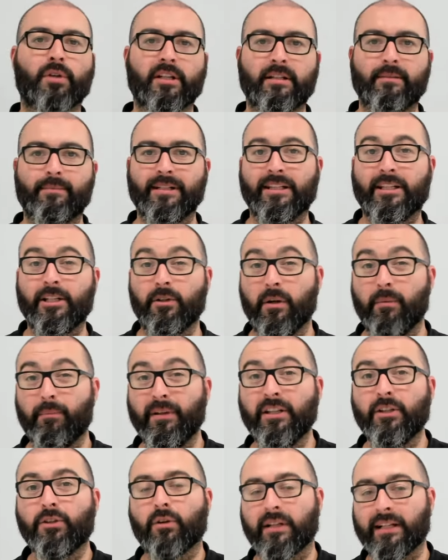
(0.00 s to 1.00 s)
da Matteo e
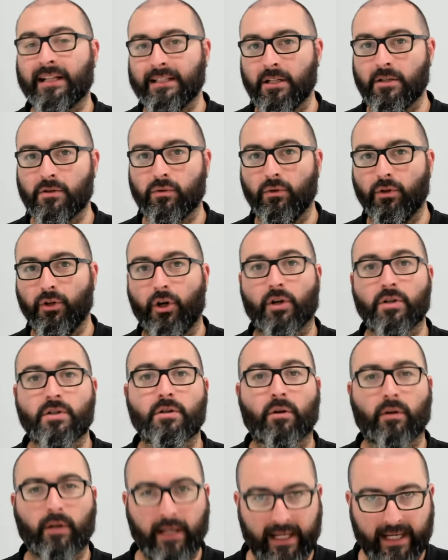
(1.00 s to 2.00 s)
bentornati sul
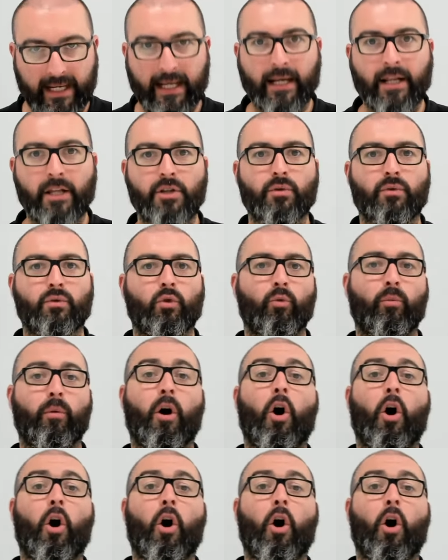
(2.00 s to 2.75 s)
nostro canale YouTube.